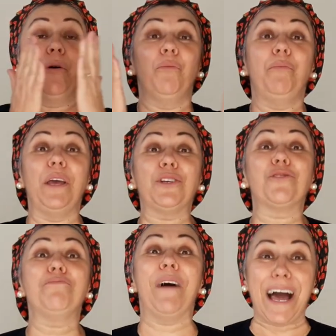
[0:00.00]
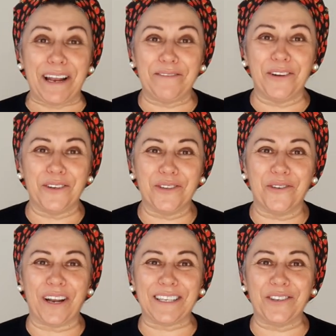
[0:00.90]
um beijo maravilhoso no
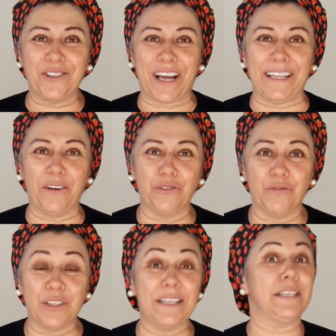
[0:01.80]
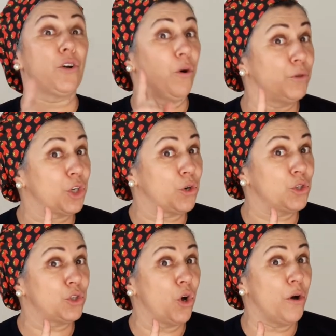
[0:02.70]
coração de cada um de vocês e, como de
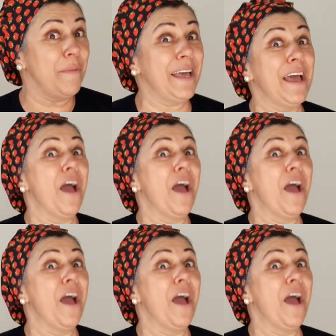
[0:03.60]
costume,